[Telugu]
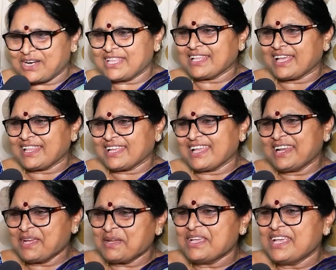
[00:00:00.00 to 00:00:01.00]
ఉండేది కాదు
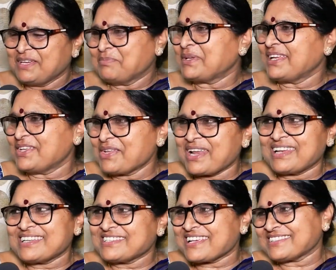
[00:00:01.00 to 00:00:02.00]
కానీ మరి ఏదో
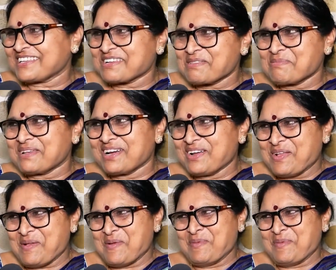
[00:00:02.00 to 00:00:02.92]
అల్లరి చేస్తారు కదా పిల్లలు